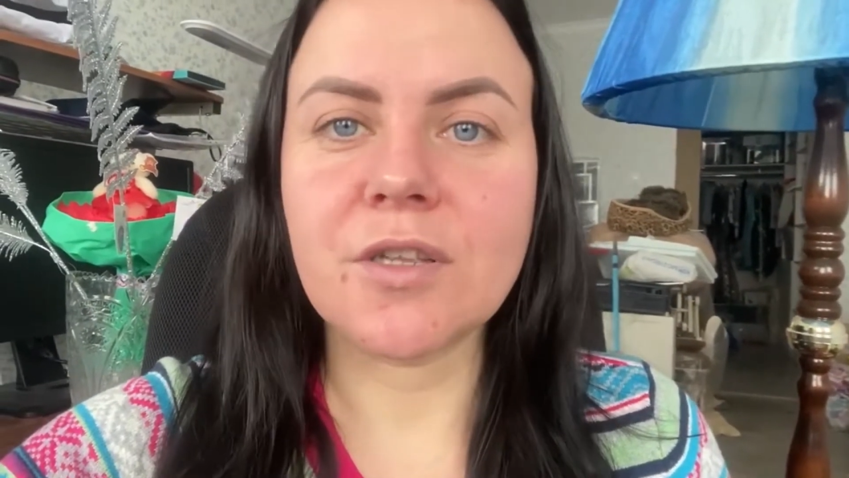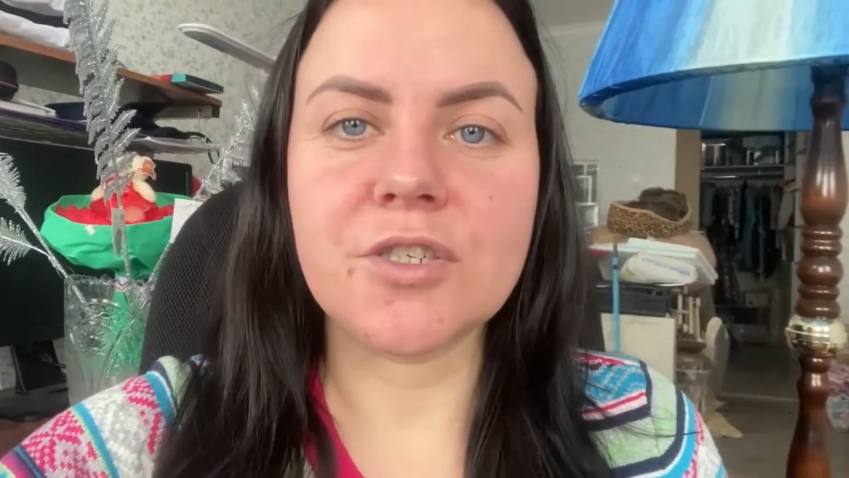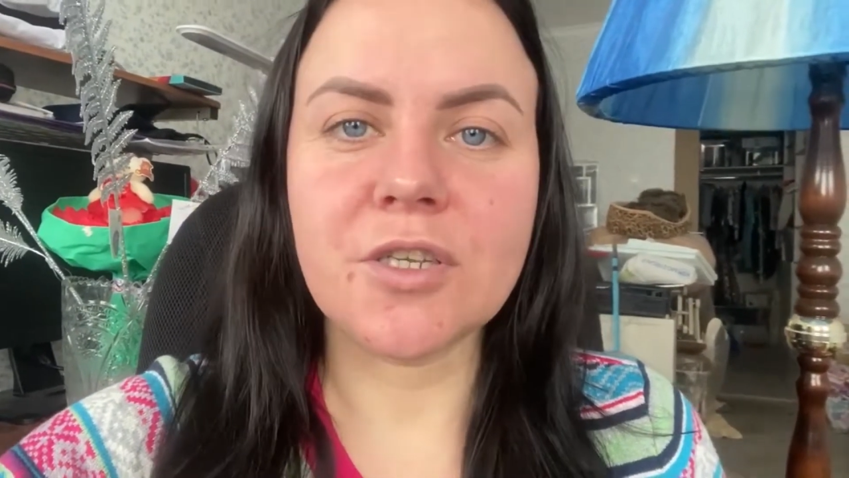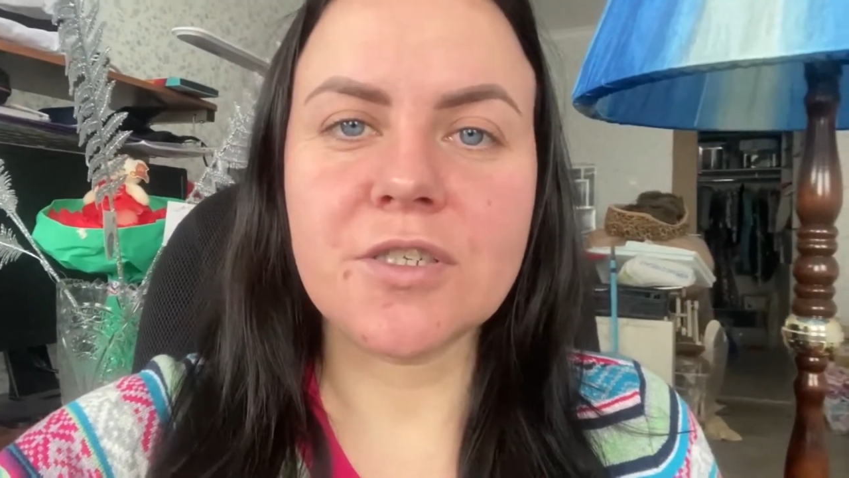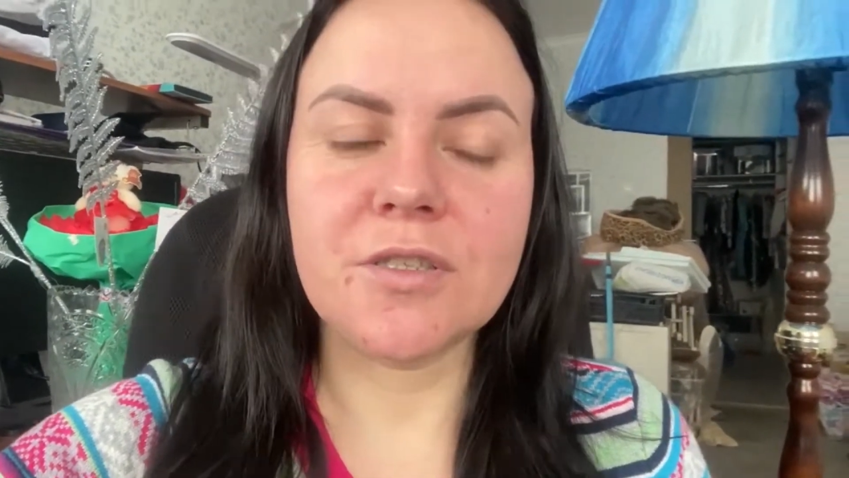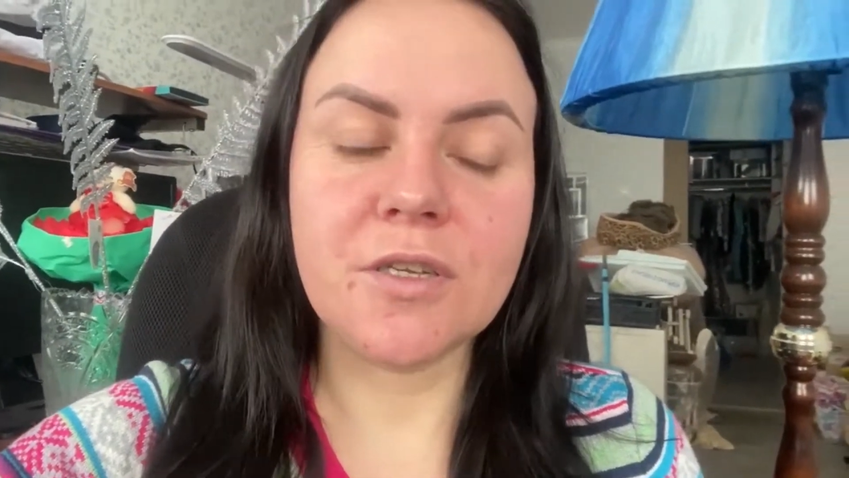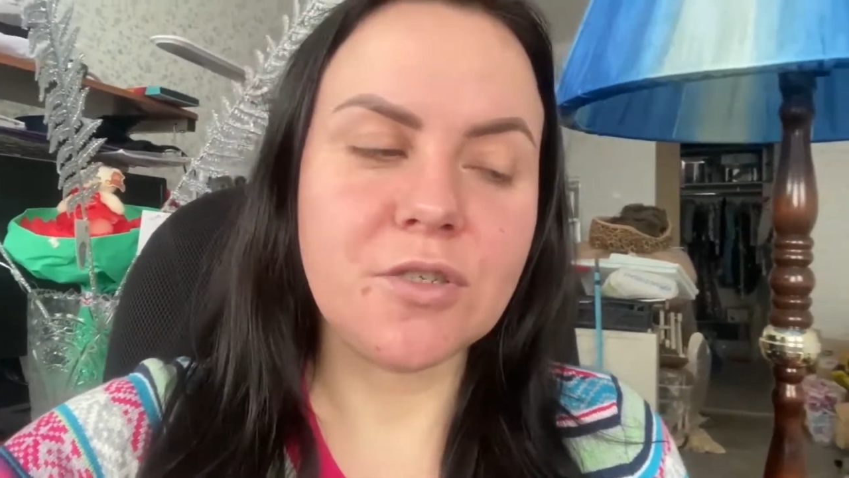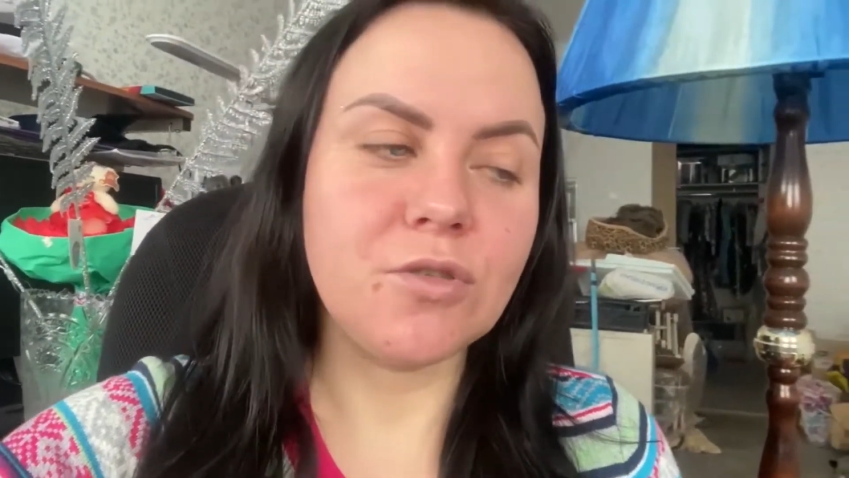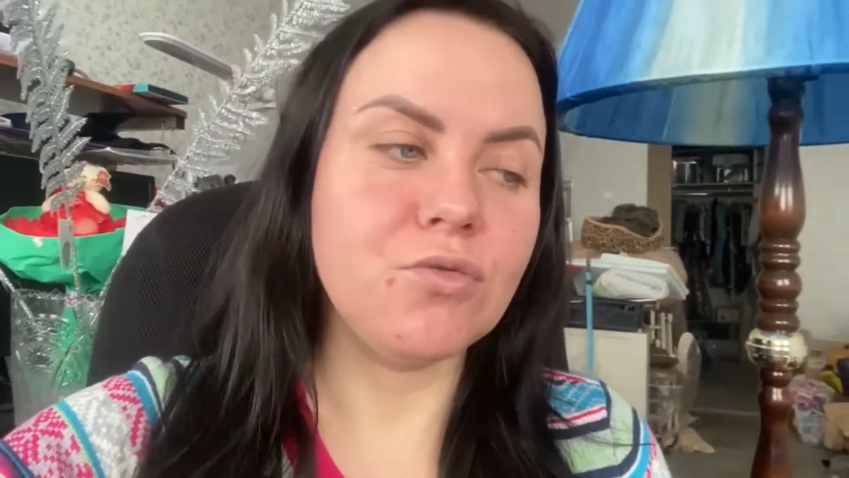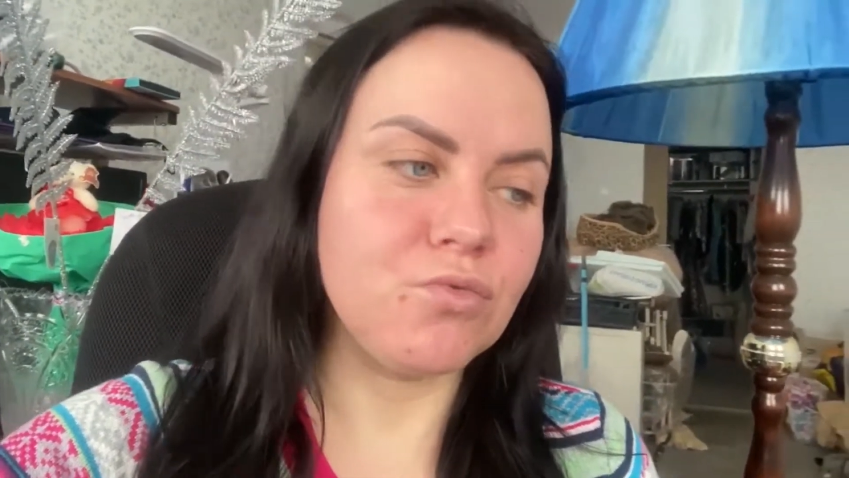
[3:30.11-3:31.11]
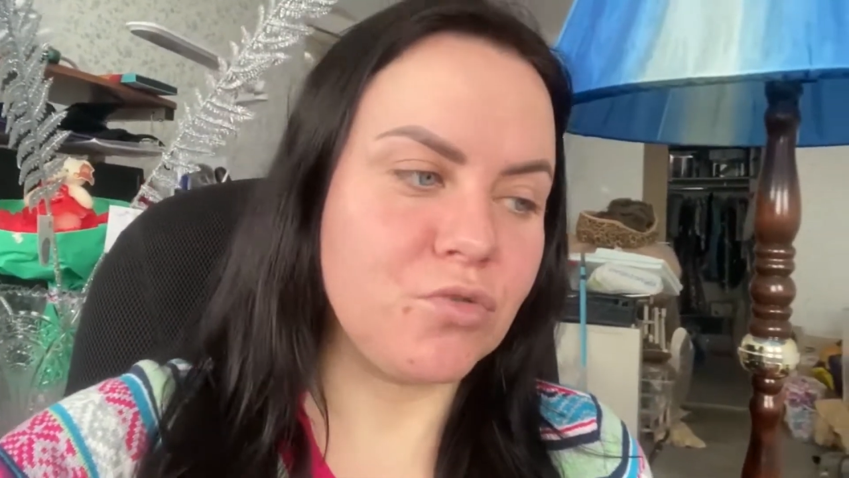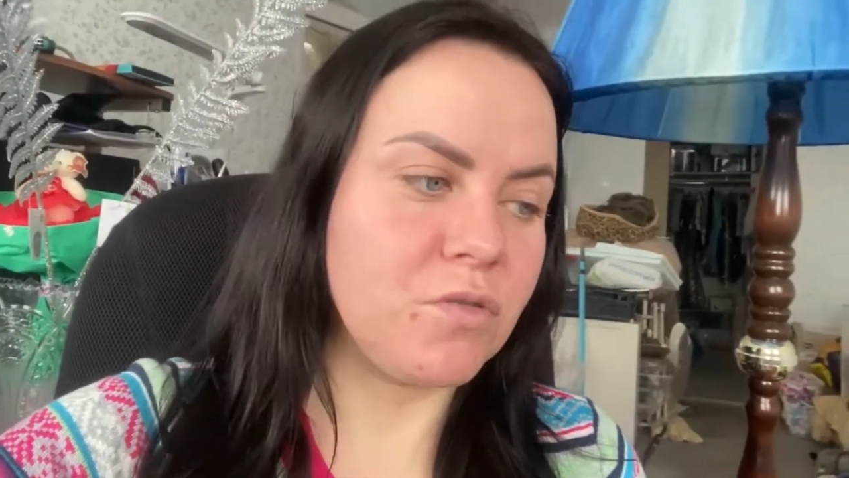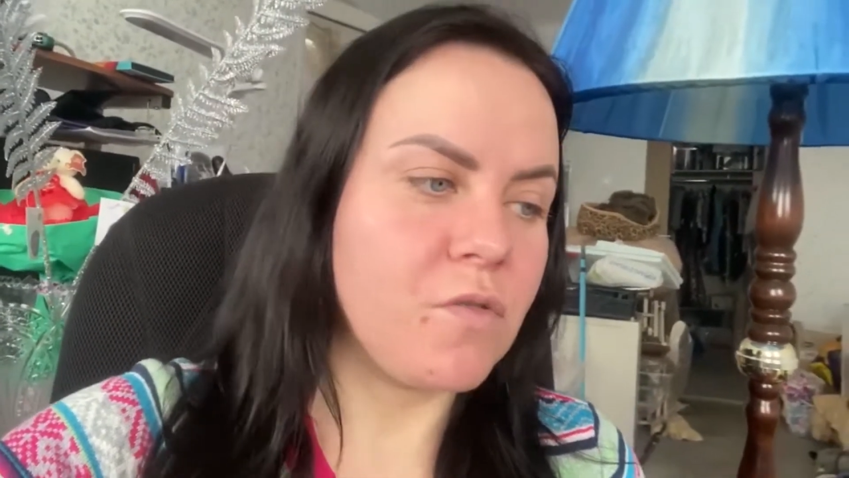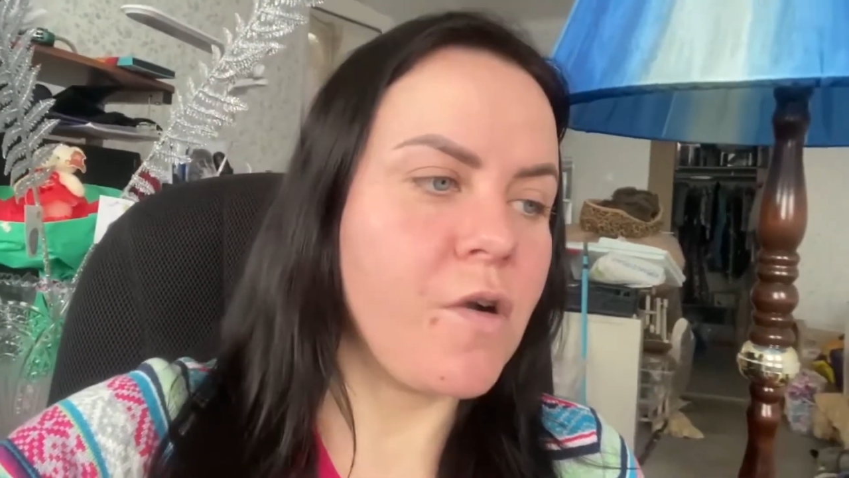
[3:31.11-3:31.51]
должна стать лучше.